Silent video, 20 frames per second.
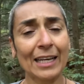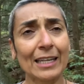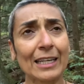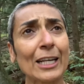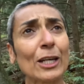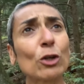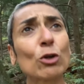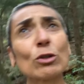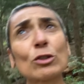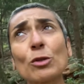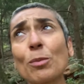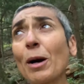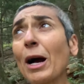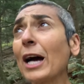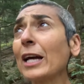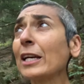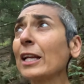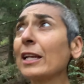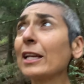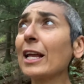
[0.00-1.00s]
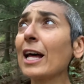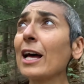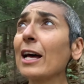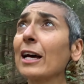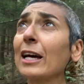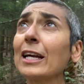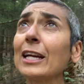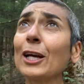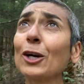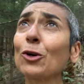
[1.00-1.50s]
لأن أقول سبحان الله
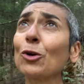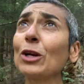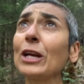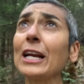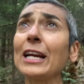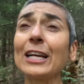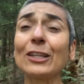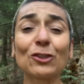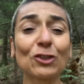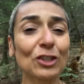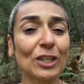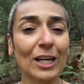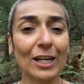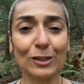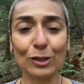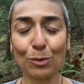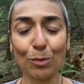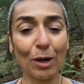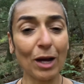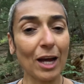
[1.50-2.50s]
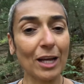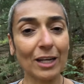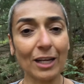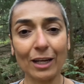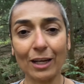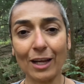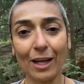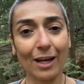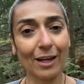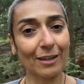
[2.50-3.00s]
خلق كل هالأشياء سبحان
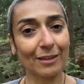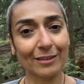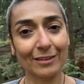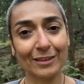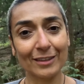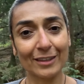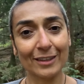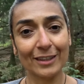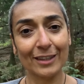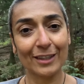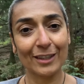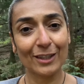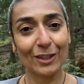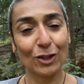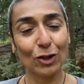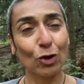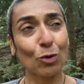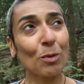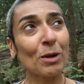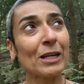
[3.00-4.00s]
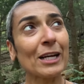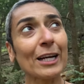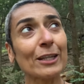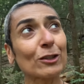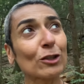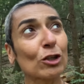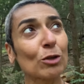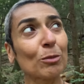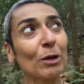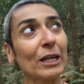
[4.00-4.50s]
الله وما
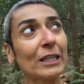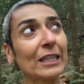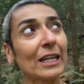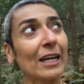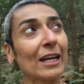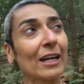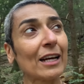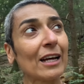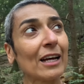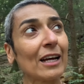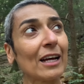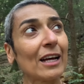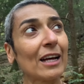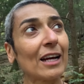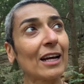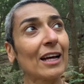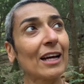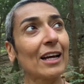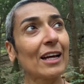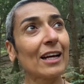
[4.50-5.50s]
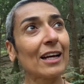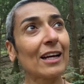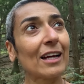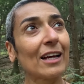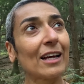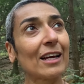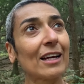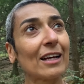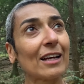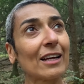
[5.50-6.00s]
نحترم إحنا
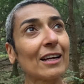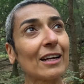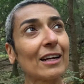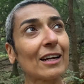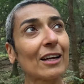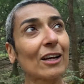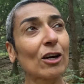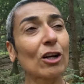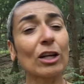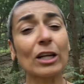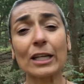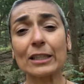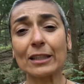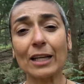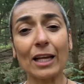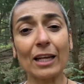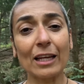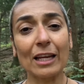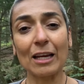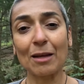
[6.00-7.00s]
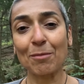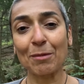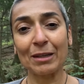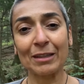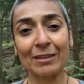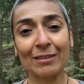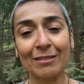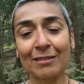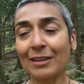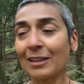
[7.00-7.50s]
آه، خلقة الله
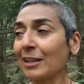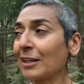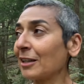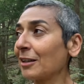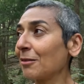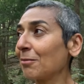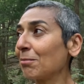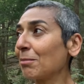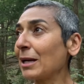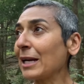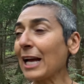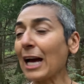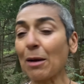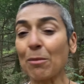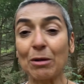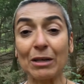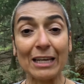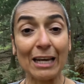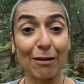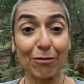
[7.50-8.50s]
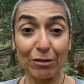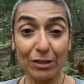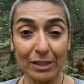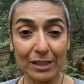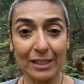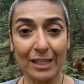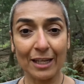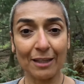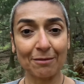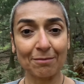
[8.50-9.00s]
لمن ما نعامل
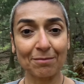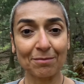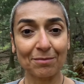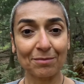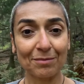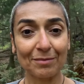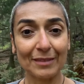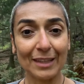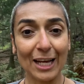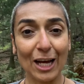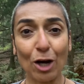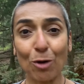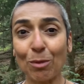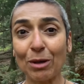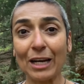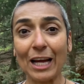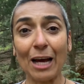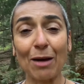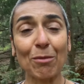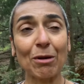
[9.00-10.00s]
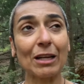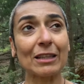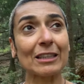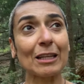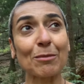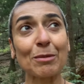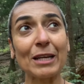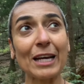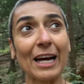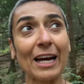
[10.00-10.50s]
نفسنا أو ما نعامل
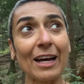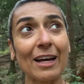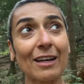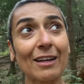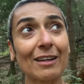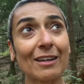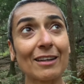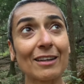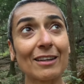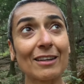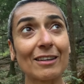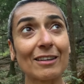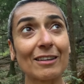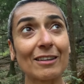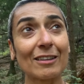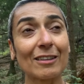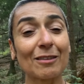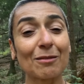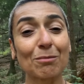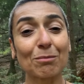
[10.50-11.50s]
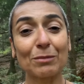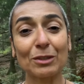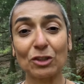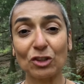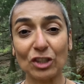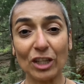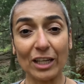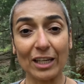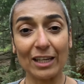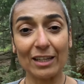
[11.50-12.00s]
الطبيعة
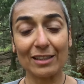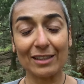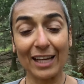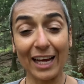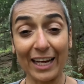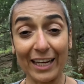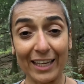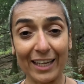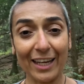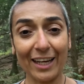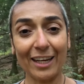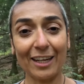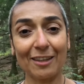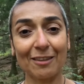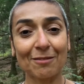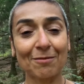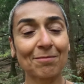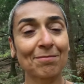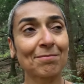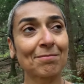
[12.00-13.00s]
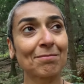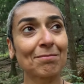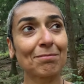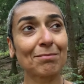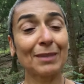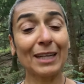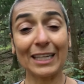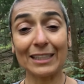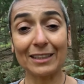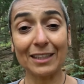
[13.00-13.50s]
بشكل صحيح
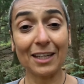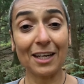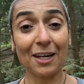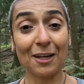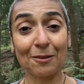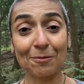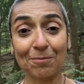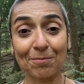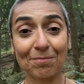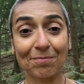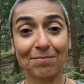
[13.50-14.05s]
باحترام